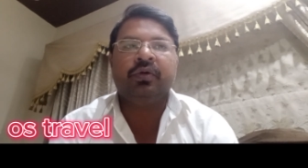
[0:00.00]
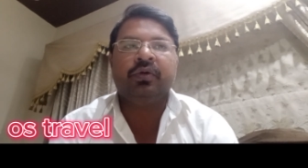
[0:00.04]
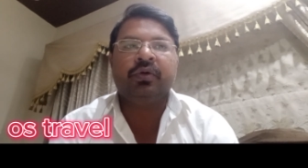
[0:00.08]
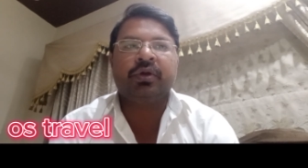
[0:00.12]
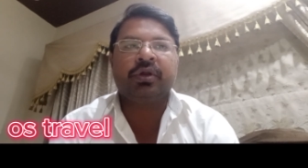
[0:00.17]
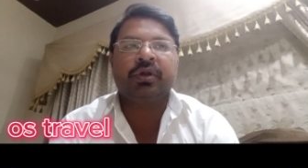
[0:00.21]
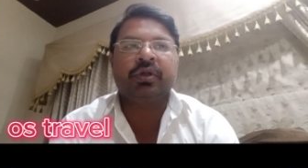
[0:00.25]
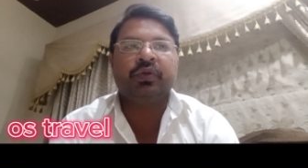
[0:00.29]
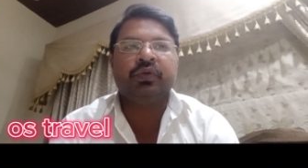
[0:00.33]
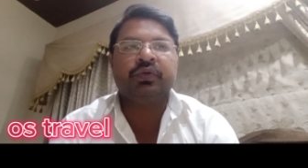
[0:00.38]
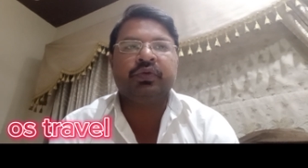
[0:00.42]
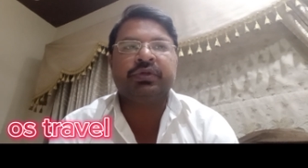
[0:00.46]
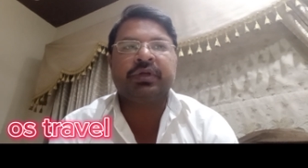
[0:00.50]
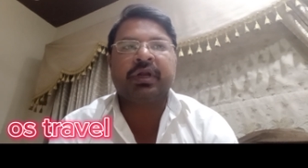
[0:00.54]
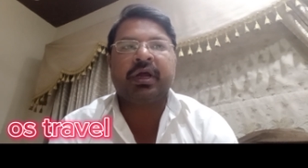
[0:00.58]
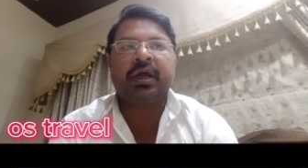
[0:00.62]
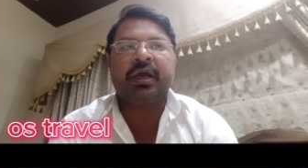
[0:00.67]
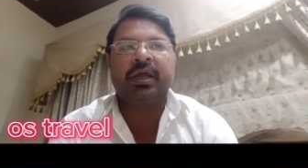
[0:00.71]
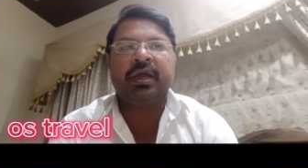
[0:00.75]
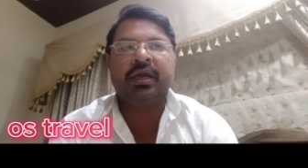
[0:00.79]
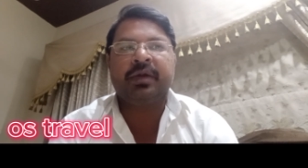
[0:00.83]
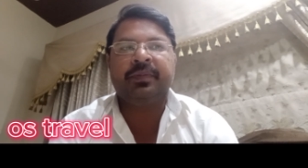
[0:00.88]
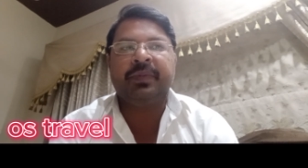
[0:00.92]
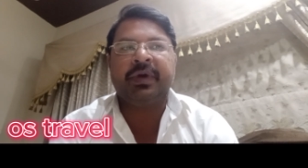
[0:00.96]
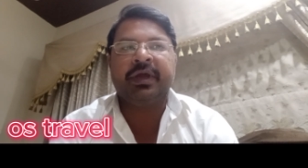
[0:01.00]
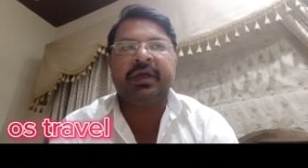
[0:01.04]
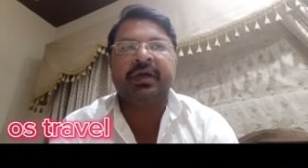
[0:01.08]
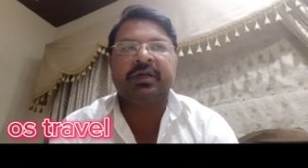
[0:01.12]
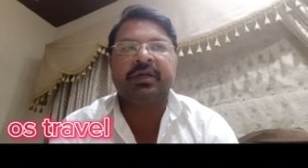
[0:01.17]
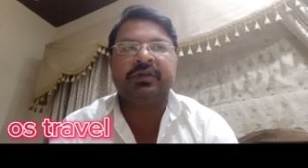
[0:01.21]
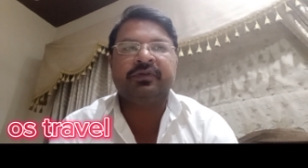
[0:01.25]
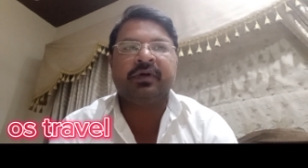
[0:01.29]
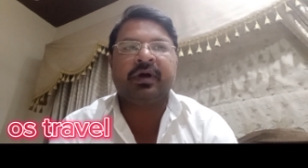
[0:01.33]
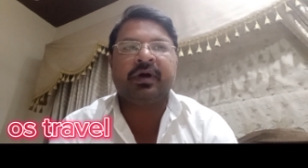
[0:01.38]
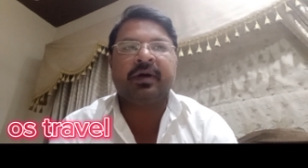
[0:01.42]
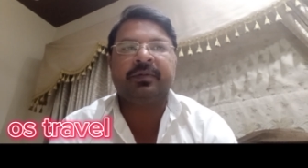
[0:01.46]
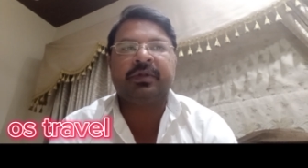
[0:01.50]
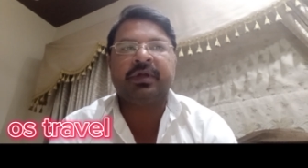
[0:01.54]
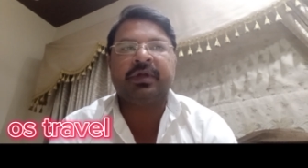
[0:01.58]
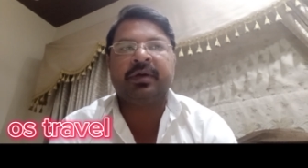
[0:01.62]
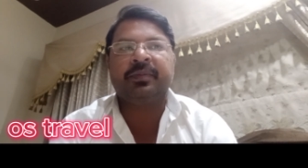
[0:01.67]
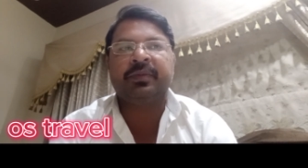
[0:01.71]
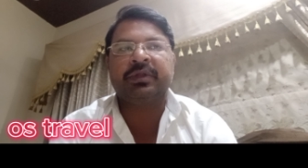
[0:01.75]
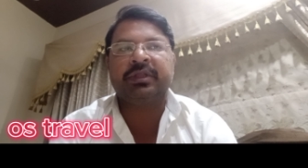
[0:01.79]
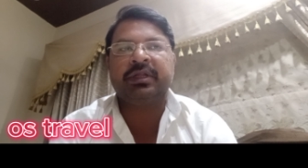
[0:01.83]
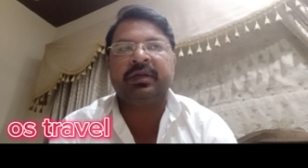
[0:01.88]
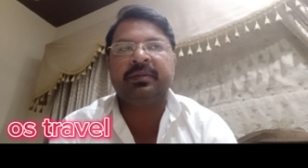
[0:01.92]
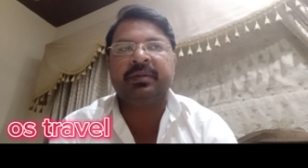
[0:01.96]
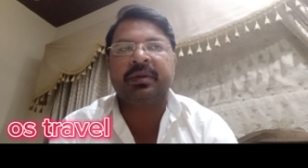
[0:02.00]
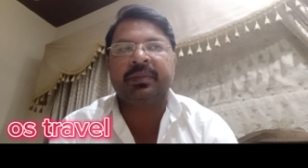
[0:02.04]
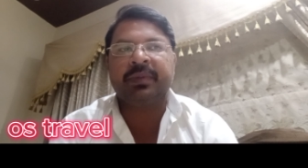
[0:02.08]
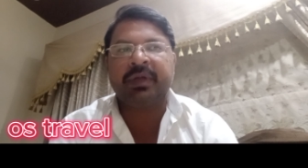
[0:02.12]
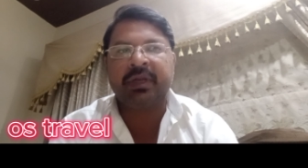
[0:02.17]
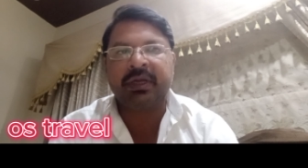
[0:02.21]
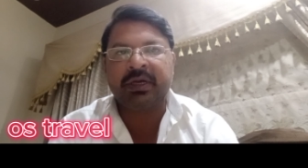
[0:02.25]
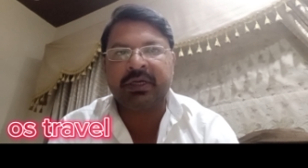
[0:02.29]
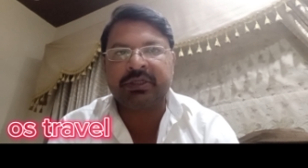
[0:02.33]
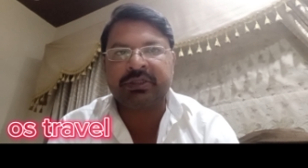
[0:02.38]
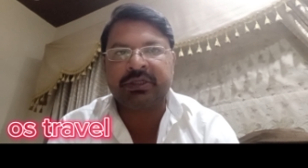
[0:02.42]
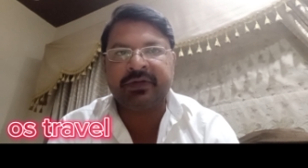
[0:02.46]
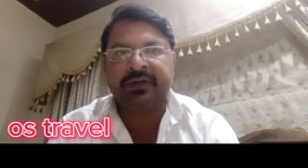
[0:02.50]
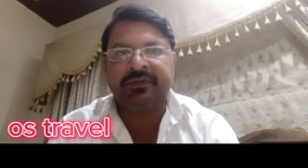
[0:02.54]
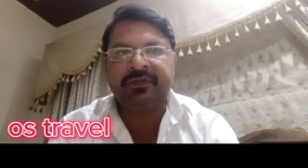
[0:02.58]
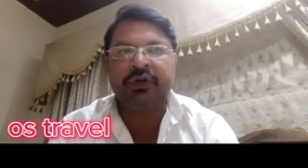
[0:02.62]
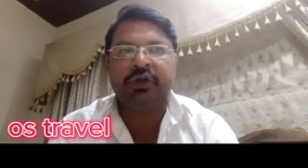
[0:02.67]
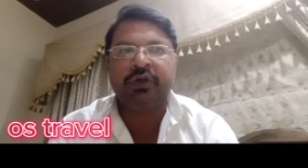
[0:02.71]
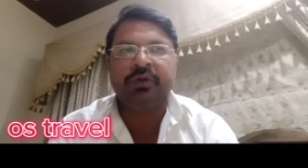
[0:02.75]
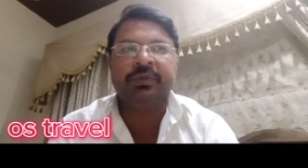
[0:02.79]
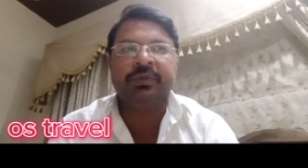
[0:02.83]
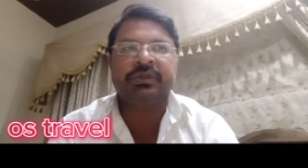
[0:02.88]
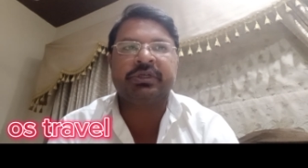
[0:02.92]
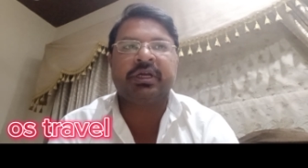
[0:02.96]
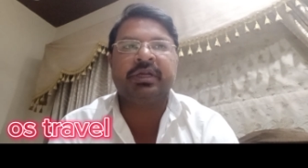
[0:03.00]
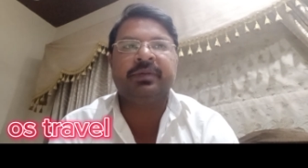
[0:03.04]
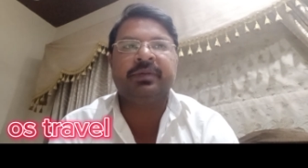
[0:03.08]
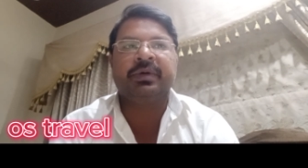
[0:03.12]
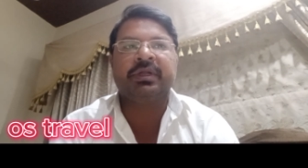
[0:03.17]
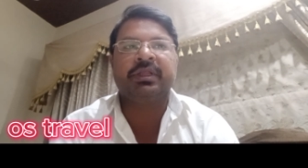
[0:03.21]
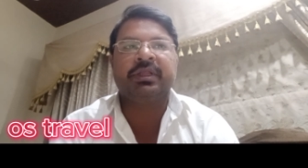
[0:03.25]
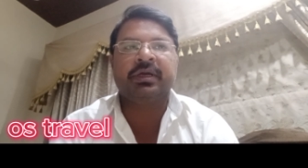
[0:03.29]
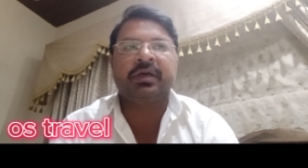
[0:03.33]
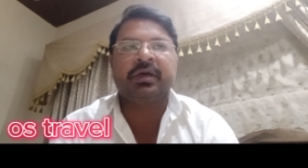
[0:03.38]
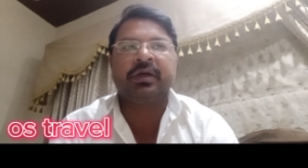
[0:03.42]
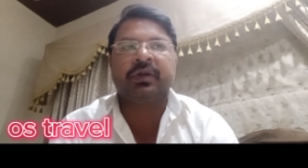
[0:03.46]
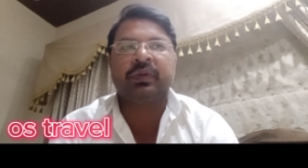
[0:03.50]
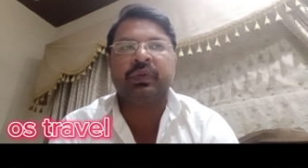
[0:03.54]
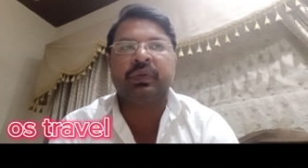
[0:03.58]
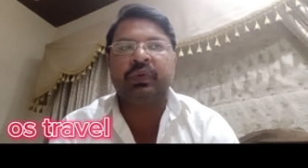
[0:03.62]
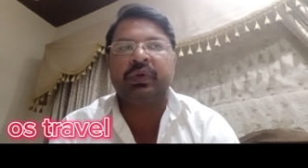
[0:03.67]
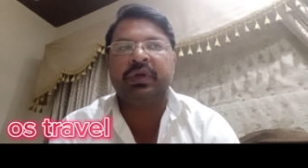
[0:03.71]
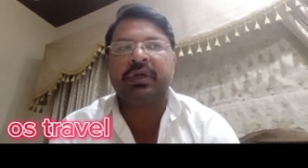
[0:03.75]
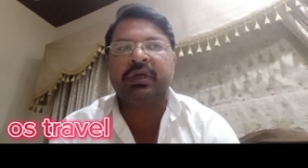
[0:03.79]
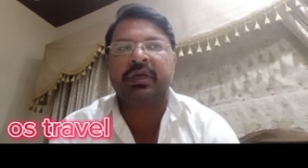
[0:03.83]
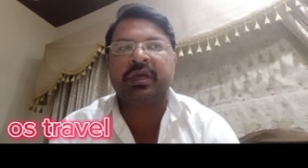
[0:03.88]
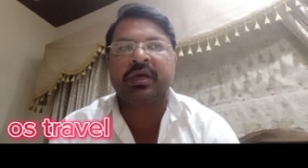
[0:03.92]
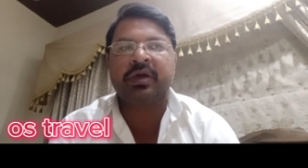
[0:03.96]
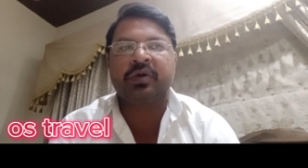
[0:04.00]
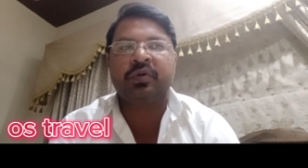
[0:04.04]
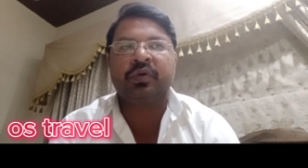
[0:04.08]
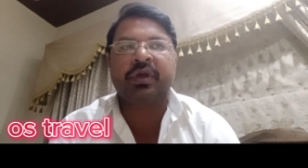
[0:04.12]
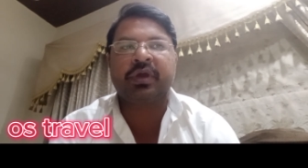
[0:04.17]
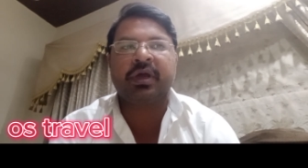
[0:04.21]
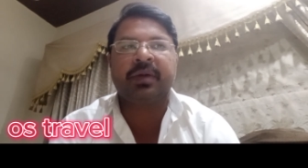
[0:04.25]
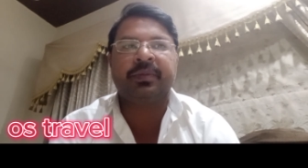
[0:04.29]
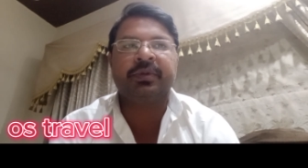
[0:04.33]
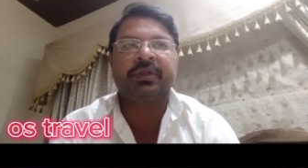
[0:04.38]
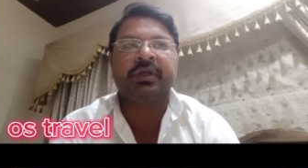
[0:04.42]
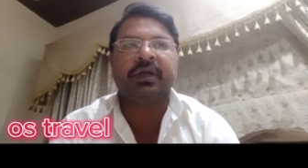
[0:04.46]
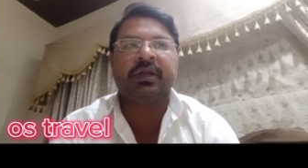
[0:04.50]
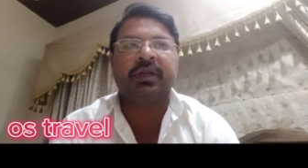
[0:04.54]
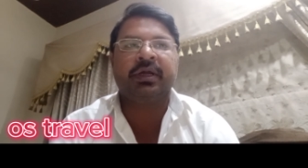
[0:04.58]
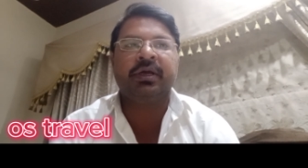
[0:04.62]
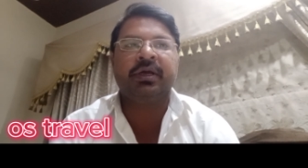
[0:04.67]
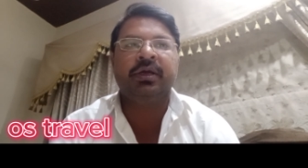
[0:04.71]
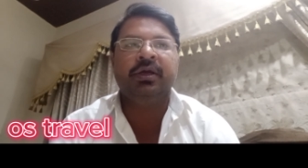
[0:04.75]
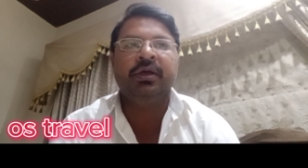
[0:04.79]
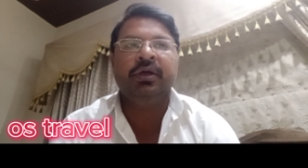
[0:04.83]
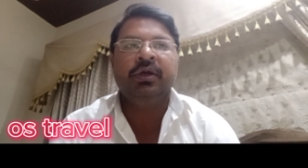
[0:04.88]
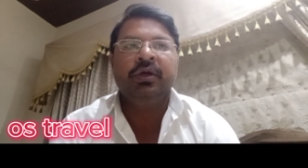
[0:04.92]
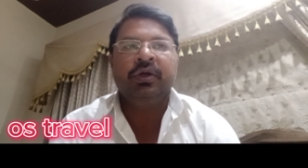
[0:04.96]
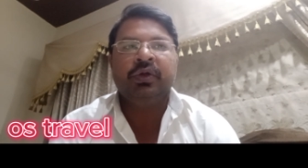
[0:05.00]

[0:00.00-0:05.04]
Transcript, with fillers: और दूसरा एक भाई का जवाब था मतलब कि मैंने कहा चलो वीडियो में सारी बातें कर दूँ एक एक को क्या बताना है